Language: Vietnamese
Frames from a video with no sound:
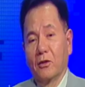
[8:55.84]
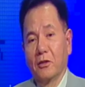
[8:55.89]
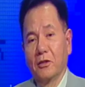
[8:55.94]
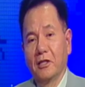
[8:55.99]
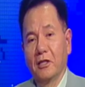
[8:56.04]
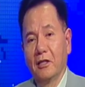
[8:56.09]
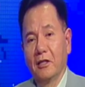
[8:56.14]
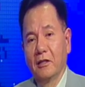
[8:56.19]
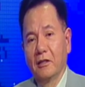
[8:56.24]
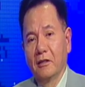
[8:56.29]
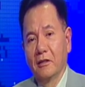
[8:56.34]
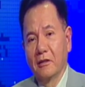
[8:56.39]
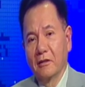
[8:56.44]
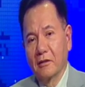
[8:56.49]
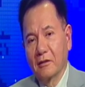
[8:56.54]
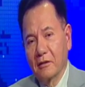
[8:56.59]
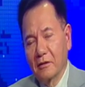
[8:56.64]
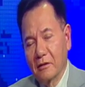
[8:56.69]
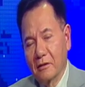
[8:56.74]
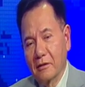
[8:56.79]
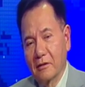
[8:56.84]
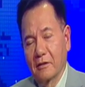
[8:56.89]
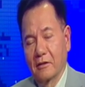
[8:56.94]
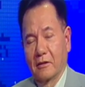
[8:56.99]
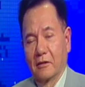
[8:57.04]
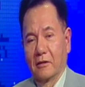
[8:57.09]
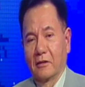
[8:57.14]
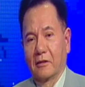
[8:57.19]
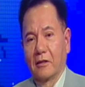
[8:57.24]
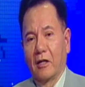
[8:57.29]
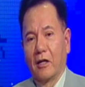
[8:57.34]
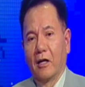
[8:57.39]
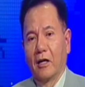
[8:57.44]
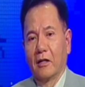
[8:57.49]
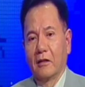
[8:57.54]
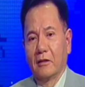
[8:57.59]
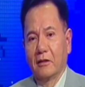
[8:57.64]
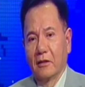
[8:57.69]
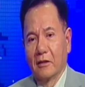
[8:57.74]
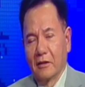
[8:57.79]
tôi xin
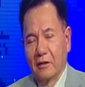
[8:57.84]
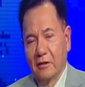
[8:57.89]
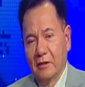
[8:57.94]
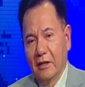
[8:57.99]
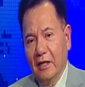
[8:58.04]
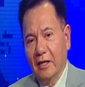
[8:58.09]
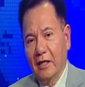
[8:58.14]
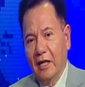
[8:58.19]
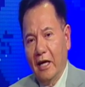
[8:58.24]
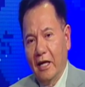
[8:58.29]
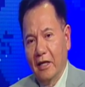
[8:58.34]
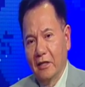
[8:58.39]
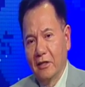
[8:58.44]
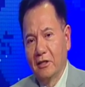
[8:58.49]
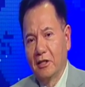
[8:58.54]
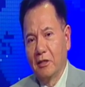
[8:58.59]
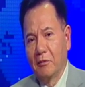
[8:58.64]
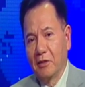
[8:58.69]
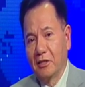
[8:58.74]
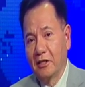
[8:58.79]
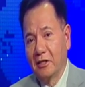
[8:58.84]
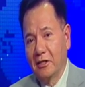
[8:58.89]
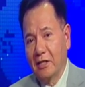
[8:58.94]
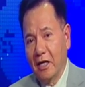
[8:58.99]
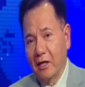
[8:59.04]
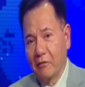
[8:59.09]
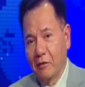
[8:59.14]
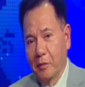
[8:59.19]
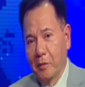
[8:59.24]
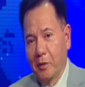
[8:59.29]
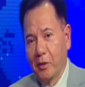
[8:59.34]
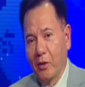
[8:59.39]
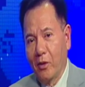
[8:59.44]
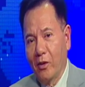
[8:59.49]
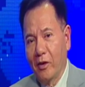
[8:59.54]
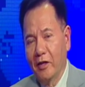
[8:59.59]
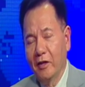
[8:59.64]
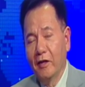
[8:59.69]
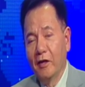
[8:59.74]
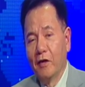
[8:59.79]
ta nhắc lại những gì bác sĩ Trang vừa mới
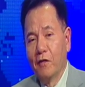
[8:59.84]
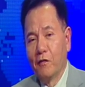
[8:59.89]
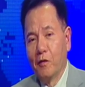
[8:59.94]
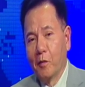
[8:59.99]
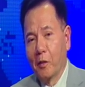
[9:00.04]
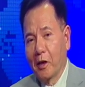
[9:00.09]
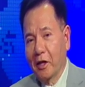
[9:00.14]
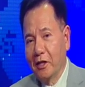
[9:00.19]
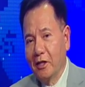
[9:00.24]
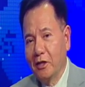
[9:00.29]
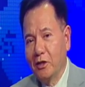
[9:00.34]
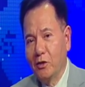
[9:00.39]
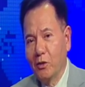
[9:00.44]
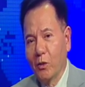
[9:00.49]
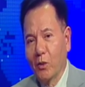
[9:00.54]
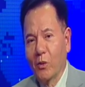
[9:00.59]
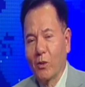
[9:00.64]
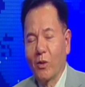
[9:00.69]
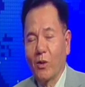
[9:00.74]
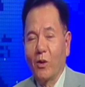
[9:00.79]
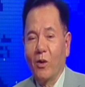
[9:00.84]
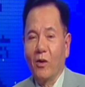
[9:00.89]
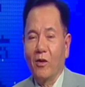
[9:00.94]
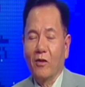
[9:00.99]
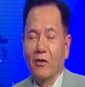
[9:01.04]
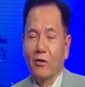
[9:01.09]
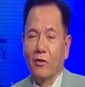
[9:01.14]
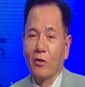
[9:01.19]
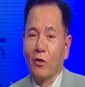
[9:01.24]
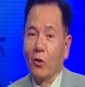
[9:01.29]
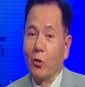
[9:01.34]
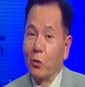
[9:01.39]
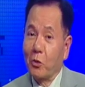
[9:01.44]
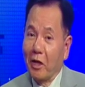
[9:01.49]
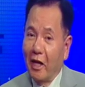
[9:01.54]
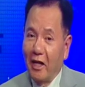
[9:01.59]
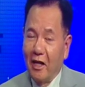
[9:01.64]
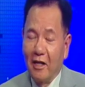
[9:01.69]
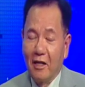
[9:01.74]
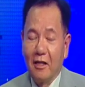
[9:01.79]
nói với một cái thí dụ nó nó cụ
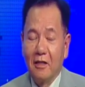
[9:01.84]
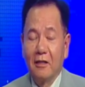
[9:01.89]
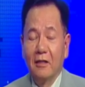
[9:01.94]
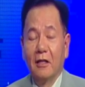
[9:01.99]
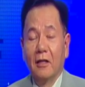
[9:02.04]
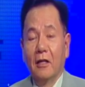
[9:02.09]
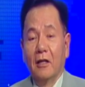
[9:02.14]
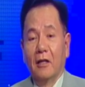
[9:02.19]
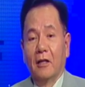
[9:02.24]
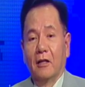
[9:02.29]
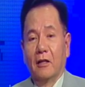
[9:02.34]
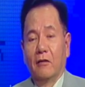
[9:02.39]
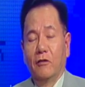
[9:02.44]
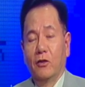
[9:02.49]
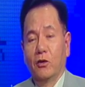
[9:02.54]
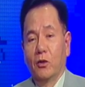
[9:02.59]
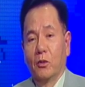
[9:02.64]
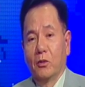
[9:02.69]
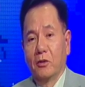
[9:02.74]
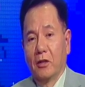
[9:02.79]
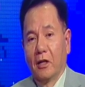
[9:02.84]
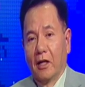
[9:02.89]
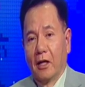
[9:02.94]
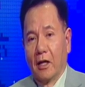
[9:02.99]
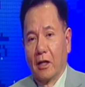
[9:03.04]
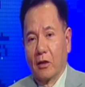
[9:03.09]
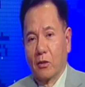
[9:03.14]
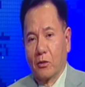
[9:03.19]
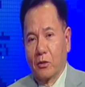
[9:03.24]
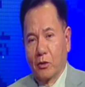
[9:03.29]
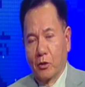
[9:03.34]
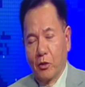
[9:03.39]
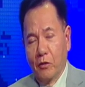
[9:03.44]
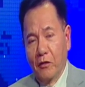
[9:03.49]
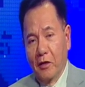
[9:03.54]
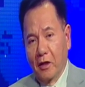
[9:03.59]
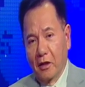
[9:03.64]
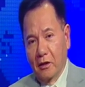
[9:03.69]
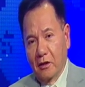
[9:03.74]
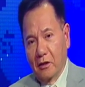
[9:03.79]
thể hơn ví dụ như là quý
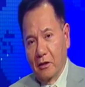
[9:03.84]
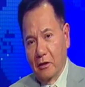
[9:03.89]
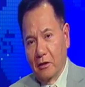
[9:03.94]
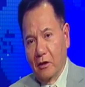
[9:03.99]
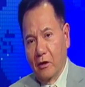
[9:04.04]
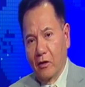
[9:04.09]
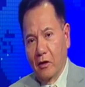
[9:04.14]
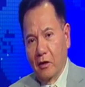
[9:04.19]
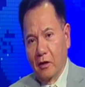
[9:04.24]
vị cứ tưởng tượng